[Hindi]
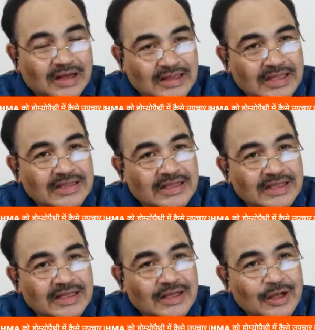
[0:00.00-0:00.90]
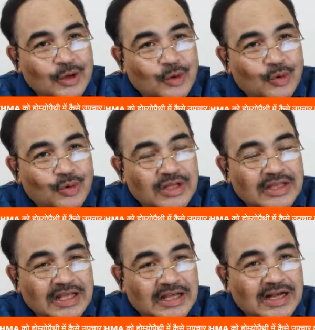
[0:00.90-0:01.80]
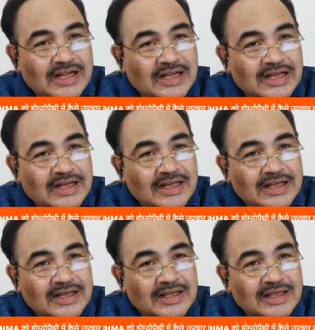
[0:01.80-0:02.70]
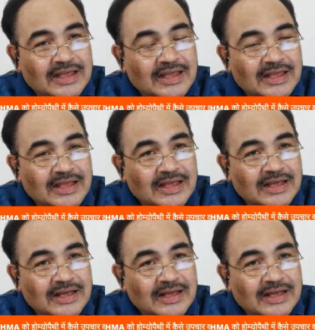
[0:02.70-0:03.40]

देते हैं और ये देखा गया है कि